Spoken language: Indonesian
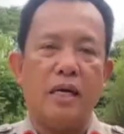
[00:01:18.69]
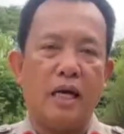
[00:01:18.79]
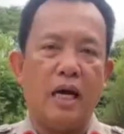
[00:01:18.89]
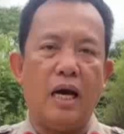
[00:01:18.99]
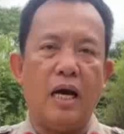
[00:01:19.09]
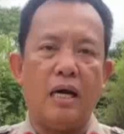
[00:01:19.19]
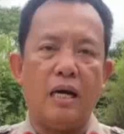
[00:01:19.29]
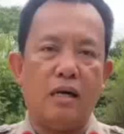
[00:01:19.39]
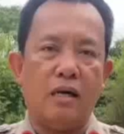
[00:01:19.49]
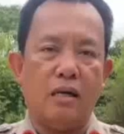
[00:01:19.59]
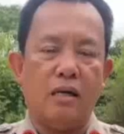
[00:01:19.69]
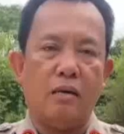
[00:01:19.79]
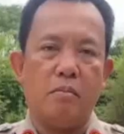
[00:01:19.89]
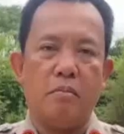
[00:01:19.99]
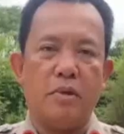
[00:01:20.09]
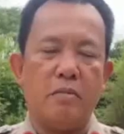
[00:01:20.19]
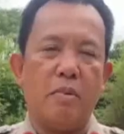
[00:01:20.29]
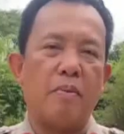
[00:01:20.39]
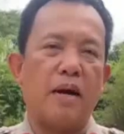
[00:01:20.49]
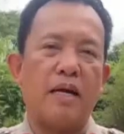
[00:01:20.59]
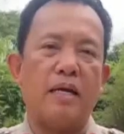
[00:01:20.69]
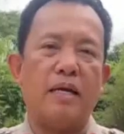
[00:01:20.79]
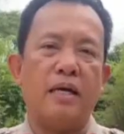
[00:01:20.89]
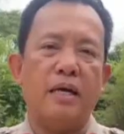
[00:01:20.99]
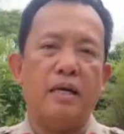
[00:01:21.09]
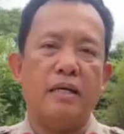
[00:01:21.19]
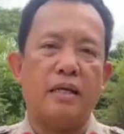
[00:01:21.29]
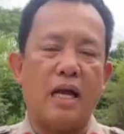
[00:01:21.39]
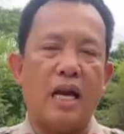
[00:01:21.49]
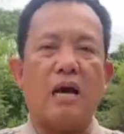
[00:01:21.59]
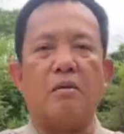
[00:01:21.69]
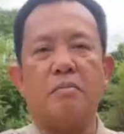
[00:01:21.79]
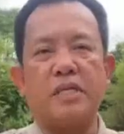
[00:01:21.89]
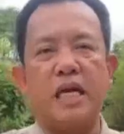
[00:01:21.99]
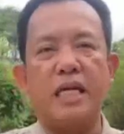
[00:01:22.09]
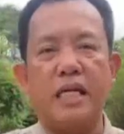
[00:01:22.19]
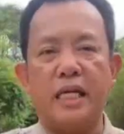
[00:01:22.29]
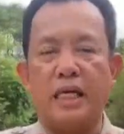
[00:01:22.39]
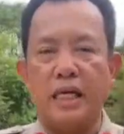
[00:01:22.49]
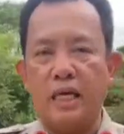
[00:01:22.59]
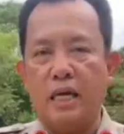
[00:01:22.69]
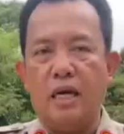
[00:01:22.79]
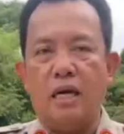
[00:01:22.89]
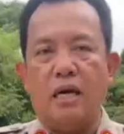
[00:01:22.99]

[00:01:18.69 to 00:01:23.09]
hingga eh, menyebabkan tanah menjadi